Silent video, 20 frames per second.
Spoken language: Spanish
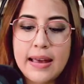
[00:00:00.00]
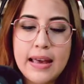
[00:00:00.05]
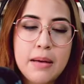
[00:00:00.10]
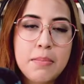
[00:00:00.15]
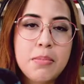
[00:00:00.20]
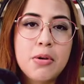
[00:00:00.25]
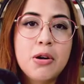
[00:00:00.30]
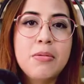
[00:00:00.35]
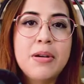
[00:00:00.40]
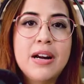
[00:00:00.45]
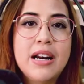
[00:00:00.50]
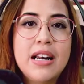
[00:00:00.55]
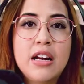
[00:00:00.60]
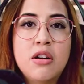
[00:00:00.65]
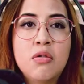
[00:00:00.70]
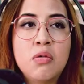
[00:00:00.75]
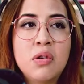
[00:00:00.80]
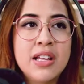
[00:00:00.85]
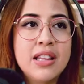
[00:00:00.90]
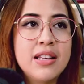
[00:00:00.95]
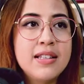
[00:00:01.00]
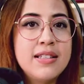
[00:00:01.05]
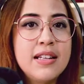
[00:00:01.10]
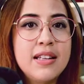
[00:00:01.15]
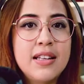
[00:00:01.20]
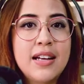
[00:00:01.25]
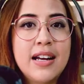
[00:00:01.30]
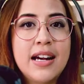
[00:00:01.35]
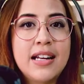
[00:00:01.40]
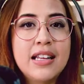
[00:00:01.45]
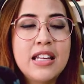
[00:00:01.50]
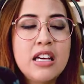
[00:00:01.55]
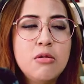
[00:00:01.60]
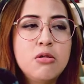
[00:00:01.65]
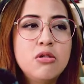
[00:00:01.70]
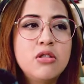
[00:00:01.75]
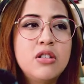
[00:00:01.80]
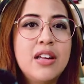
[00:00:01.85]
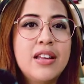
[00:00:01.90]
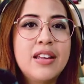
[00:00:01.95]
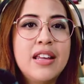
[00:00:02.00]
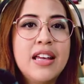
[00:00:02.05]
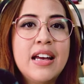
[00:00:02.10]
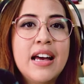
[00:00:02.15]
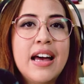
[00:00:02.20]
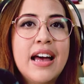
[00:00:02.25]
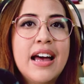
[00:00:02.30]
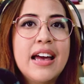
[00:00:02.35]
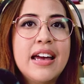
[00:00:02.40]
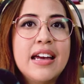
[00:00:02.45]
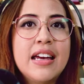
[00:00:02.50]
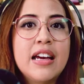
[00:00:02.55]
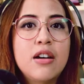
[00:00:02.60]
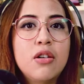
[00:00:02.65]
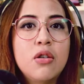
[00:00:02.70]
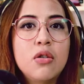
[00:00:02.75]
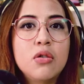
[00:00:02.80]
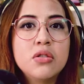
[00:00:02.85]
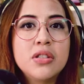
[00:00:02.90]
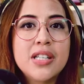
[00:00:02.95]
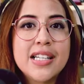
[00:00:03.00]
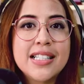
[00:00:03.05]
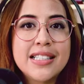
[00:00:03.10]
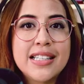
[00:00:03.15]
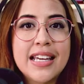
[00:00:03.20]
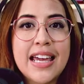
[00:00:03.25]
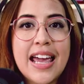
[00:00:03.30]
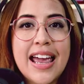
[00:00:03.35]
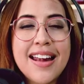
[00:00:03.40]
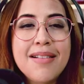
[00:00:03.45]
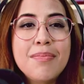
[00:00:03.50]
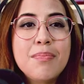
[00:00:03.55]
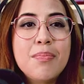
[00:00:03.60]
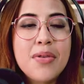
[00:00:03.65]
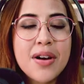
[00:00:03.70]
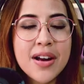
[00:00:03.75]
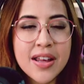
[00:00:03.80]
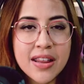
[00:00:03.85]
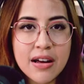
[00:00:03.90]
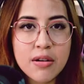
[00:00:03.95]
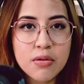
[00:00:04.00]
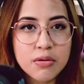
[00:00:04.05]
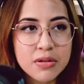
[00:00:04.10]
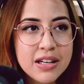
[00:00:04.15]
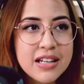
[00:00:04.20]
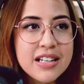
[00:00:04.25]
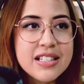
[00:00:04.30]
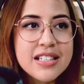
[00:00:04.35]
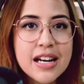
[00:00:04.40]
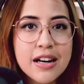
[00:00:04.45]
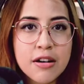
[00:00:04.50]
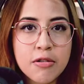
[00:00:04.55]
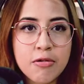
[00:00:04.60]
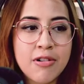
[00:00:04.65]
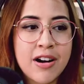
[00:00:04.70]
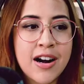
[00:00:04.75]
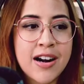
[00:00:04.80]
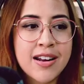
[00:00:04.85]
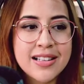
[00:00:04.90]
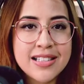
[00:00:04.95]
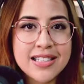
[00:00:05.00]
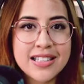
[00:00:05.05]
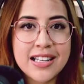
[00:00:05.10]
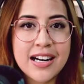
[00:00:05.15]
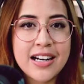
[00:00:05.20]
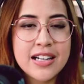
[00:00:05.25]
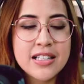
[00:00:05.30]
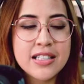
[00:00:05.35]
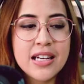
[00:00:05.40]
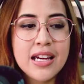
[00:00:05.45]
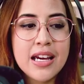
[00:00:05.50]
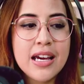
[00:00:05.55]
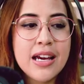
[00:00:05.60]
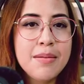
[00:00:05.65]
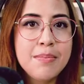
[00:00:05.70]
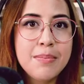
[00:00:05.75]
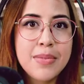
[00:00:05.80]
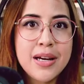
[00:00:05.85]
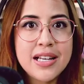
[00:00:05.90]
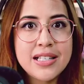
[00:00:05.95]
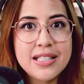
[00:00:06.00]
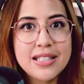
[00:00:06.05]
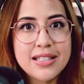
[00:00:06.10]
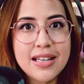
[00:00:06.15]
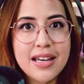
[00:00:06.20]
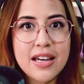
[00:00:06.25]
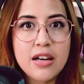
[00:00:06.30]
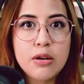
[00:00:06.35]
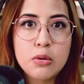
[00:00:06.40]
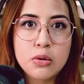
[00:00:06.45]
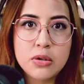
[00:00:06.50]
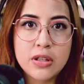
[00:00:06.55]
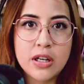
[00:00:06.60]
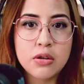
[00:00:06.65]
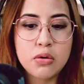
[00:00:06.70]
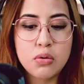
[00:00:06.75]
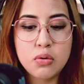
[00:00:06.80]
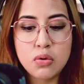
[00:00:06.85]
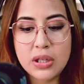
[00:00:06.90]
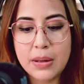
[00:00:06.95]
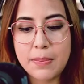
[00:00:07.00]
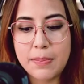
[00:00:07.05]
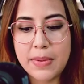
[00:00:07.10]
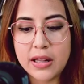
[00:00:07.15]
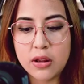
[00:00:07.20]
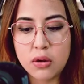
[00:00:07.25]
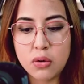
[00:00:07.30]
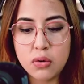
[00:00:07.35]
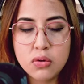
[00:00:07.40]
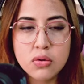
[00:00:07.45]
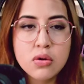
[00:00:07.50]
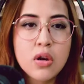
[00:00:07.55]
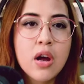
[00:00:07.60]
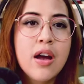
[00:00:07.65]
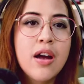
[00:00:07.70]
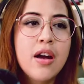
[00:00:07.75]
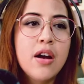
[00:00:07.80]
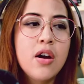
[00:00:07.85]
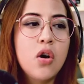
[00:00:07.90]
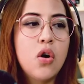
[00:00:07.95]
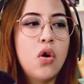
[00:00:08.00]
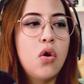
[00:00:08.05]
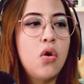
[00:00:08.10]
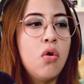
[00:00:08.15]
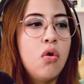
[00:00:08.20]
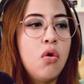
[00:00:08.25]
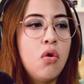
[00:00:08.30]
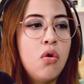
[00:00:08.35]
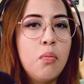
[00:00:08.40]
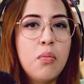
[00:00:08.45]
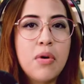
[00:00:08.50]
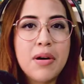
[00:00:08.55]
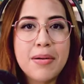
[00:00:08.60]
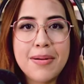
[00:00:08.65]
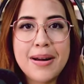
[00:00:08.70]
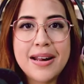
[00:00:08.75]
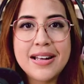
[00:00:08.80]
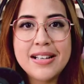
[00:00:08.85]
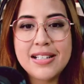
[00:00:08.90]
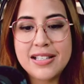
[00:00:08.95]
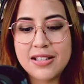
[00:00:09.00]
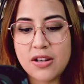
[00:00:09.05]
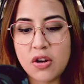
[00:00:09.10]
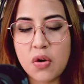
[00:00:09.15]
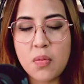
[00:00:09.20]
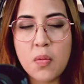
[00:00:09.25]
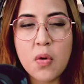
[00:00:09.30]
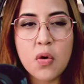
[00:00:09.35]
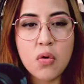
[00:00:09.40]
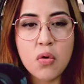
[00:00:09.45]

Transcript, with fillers: Eh, proveerle juguetes interactivos, que tenga eh, cosas que él pueda utilizar, jugar, distraerse, en vez de usar tus zapatos o muebles como